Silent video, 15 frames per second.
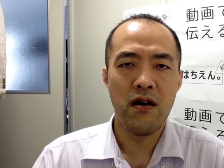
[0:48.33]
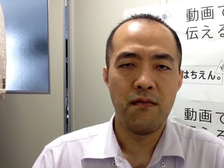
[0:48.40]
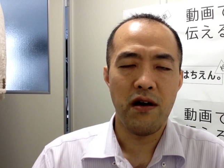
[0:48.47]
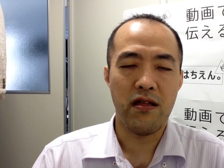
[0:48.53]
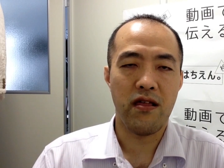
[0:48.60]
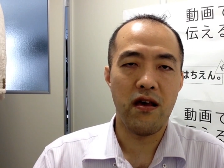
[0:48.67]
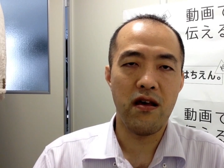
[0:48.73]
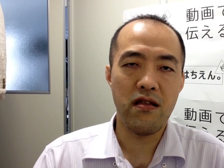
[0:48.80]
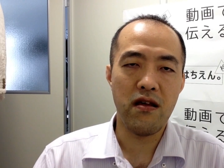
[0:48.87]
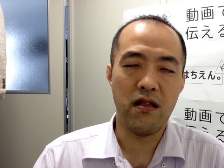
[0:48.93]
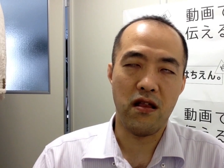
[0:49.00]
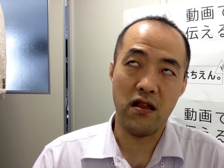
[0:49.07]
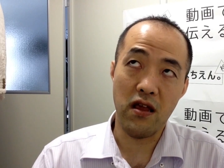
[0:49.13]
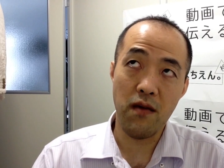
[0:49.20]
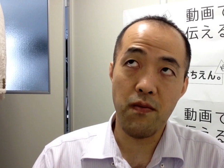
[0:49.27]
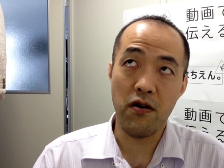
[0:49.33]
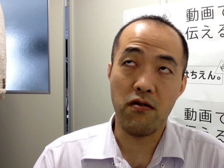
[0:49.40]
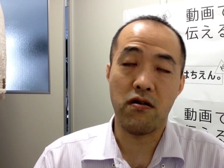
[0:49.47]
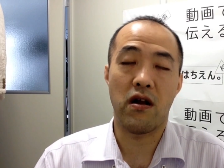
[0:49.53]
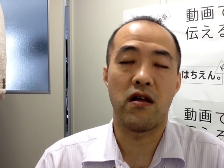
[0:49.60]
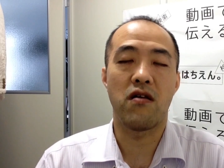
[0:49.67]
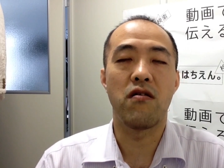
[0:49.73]
まあ、せいぜい、ね、2
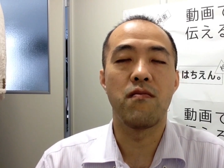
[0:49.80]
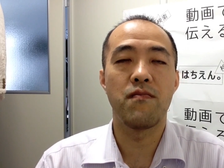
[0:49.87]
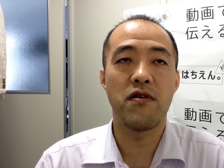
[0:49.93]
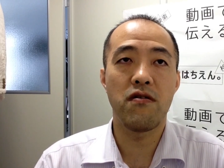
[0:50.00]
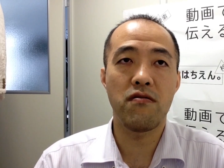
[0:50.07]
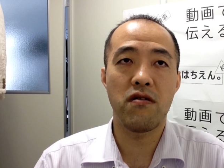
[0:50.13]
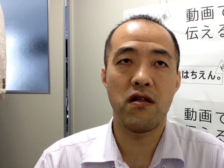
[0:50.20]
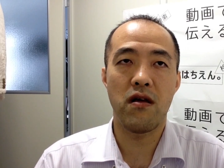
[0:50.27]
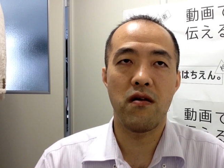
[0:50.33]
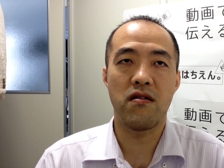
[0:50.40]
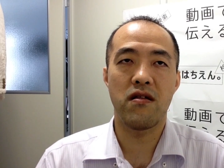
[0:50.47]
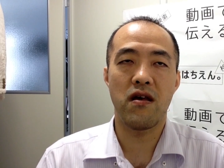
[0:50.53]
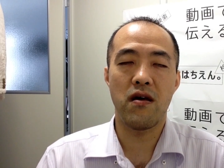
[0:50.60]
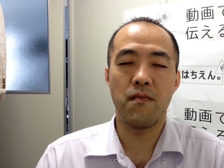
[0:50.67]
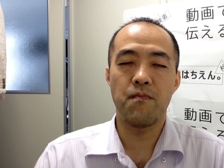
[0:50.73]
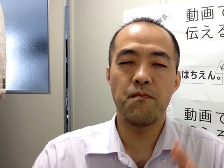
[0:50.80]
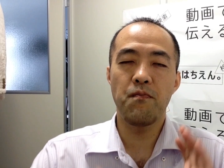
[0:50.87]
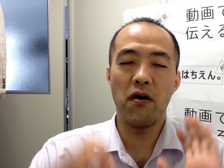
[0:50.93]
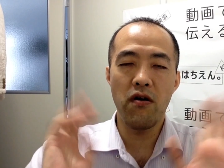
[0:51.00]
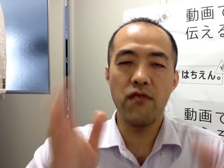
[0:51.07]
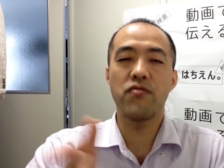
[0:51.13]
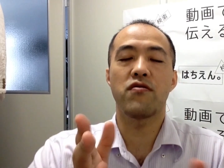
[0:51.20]
秒から4秒ぐらいで、
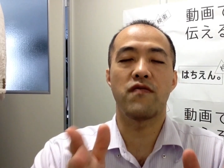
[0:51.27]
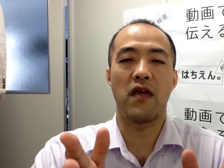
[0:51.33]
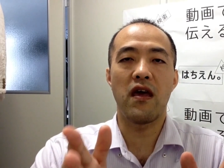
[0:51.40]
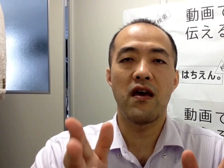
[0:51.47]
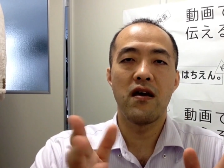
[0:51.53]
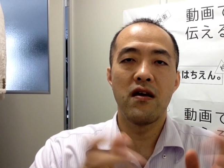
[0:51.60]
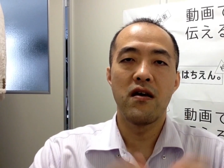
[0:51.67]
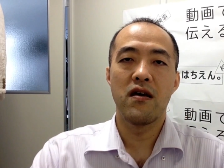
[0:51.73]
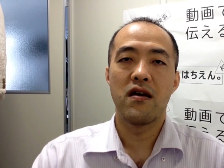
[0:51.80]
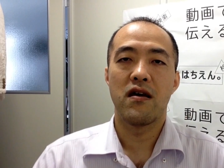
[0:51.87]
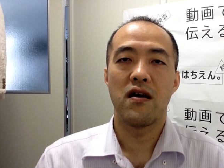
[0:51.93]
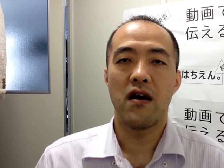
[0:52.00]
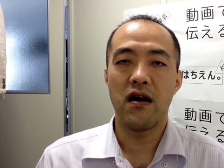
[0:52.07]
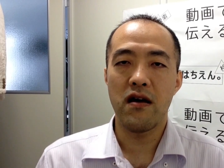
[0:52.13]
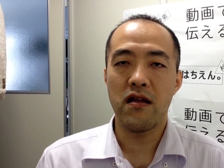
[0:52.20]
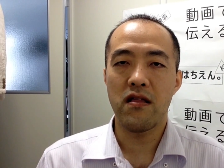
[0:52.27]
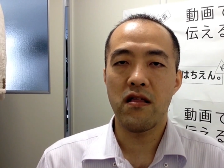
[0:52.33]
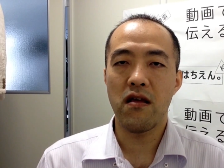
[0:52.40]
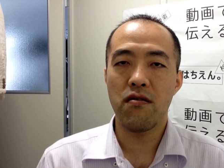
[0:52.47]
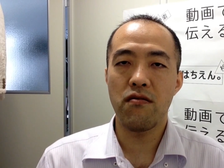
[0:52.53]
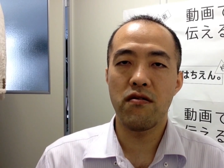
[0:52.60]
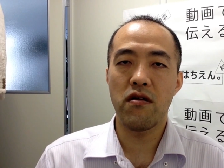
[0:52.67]
ポンとね、で入っ
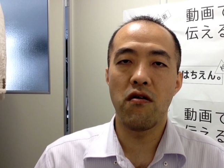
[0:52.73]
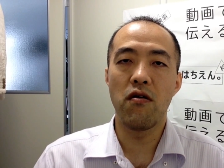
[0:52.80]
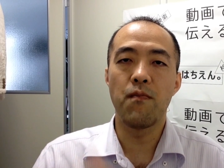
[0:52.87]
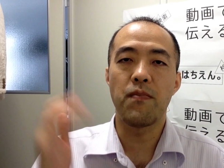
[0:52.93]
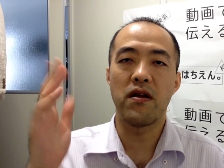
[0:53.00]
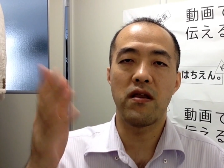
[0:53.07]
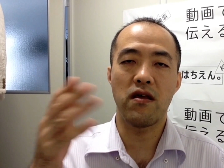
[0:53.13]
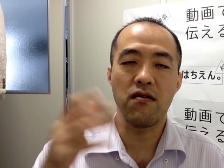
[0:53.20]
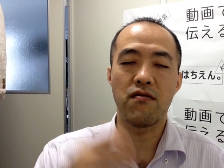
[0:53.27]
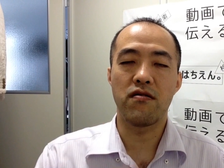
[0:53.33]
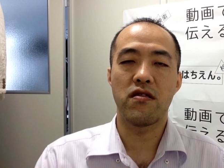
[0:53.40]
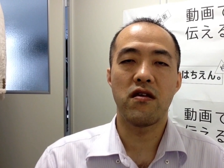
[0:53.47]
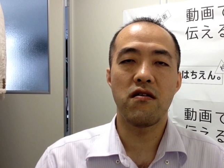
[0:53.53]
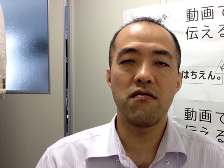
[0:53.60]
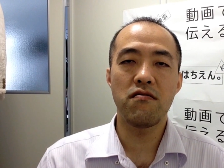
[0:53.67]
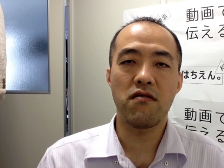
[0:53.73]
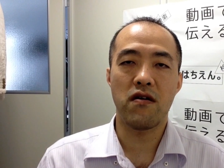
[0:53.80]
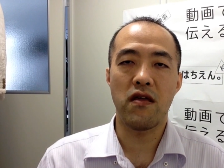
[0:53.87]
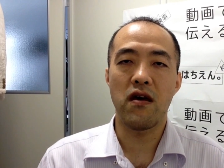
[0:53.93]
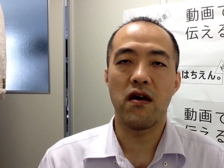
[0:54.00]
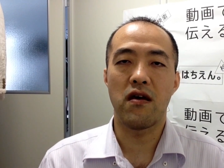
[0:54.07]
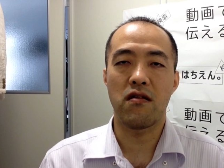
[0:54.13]
て、それで本編に行くっていうの
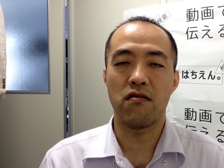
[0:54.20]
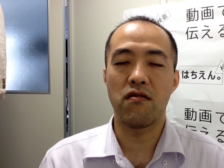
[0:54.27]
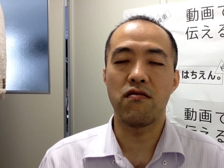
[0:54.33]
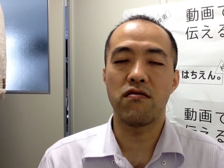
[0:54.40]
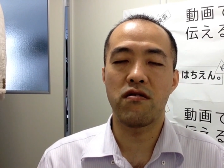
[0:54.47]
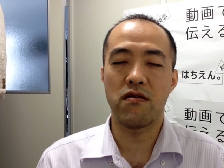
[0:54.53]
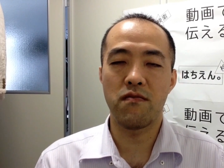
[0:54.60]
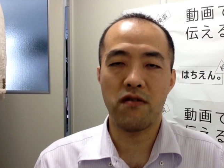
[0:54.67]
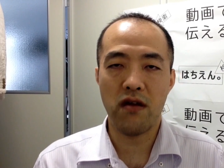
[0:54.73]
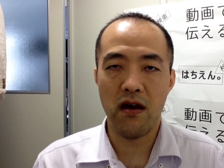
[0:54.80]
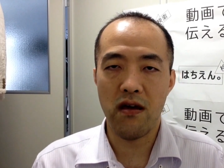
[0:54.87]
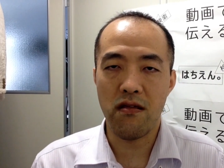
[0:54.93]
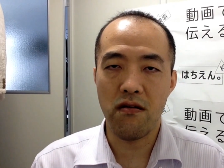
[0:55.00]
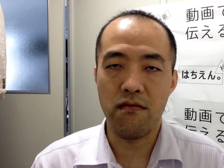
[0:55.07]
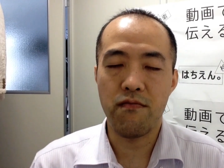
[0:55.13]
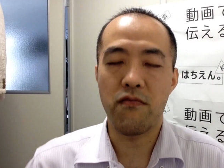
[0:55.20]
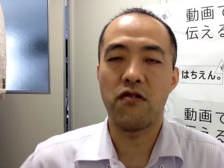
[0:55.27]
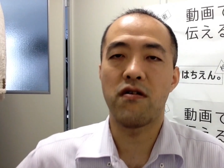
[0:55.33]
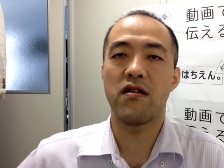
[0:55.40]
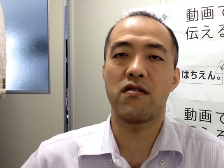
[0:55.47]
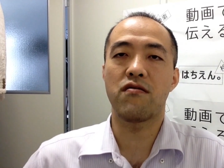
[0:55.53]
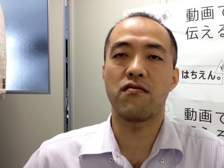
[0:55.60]
がね、えっ、ー、と、YouTube 系の
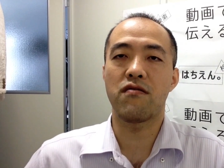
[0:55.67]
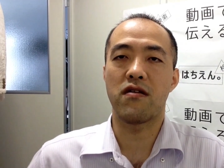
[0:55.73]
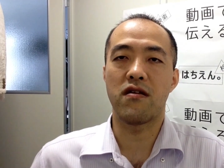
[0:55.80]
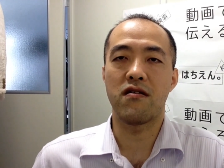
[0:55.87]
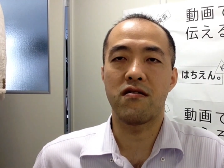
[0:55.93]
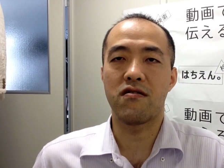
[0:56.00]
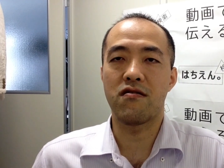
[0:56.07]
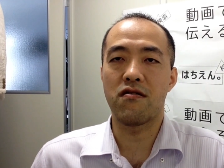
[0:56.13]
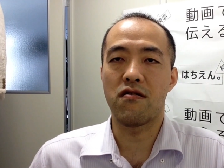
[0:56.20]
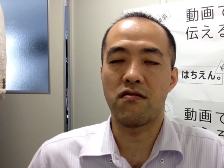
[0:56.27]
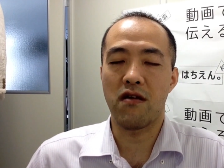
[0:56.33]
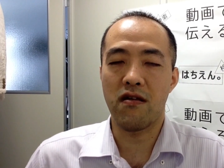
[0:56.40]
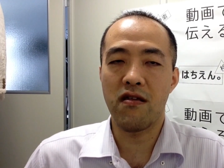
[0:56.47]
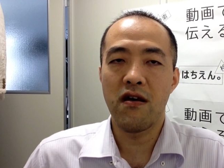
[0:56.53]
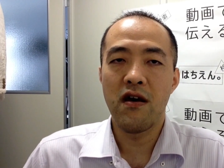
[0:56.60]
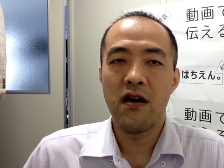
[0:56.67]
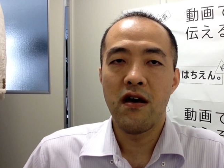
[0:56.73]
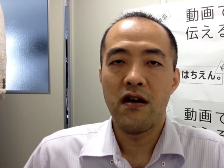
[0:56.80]
動画で特に重要です。